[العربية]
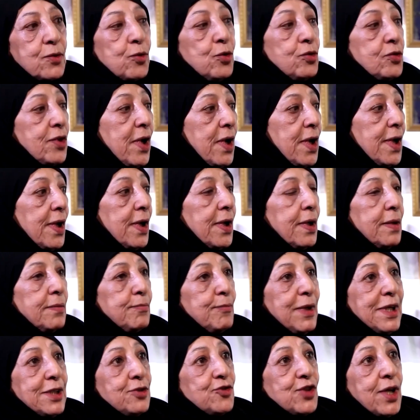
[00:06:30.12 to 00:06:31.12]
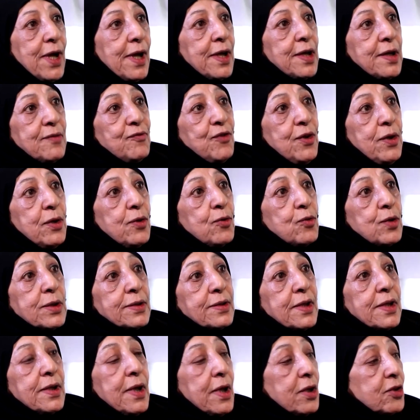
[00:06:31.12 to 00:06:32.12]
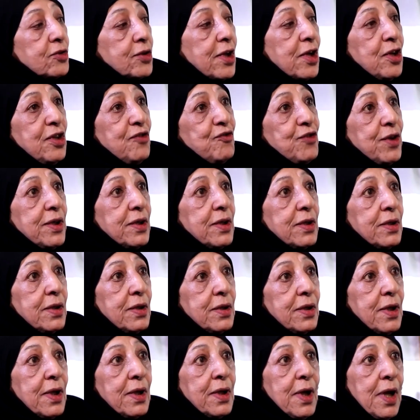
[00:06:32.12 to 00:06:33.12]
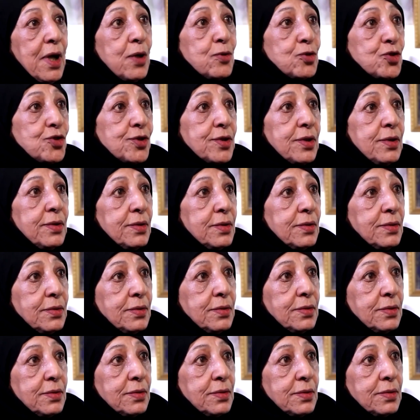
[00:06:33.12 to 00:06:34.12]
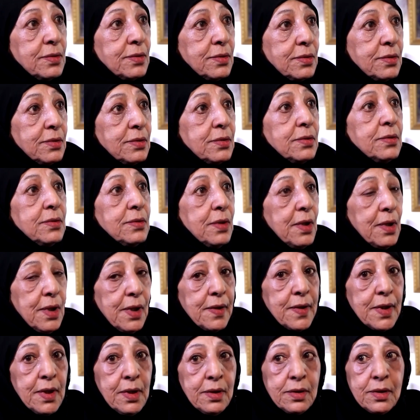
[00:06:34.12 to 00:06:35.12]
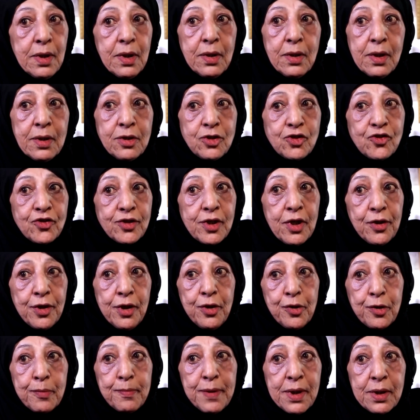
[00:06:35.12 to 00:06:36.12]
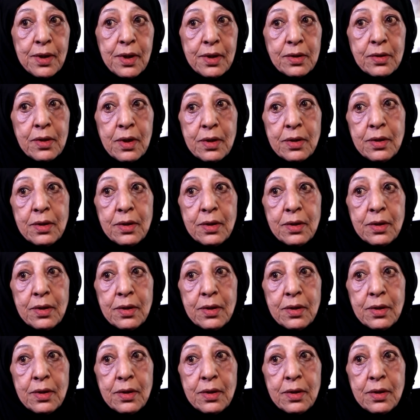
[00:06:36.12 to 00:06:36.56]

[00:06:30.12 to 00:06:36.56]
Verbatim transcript: كنت ما يجي على فلو قد أطلي في الحوش اه هذا آه احنا يلا نشتري ربع